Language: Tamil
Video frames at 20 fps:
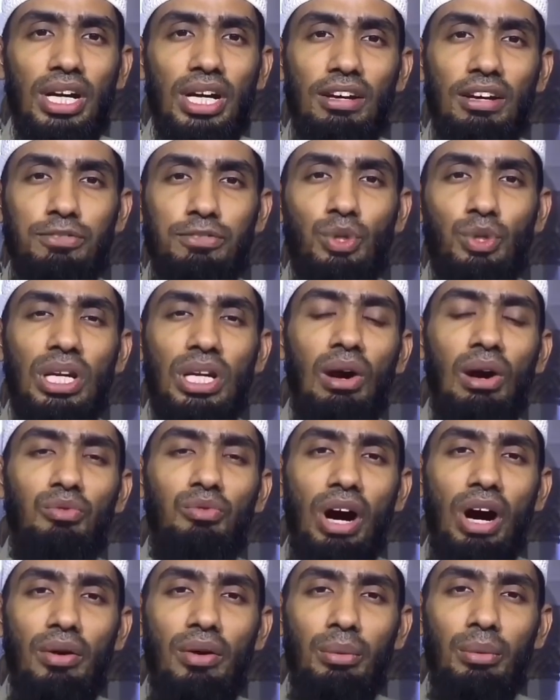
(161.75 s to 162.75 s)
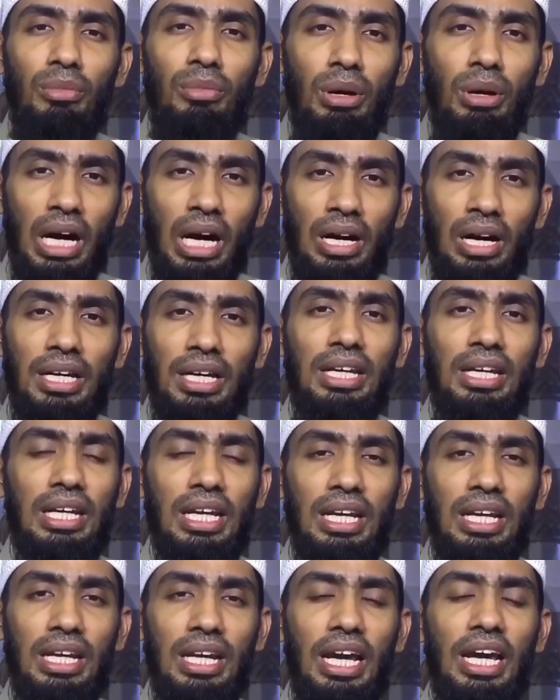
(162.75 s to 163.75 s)
நப்சுல் லவ்வாவாக
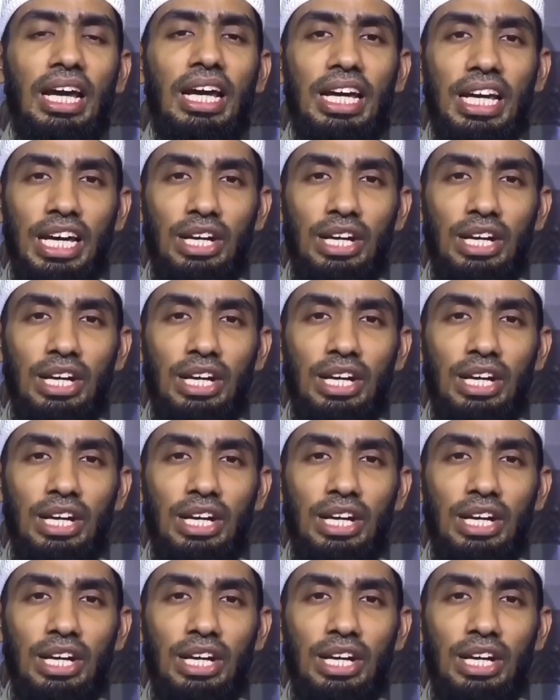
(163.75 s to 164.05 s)
இருக்கின்ற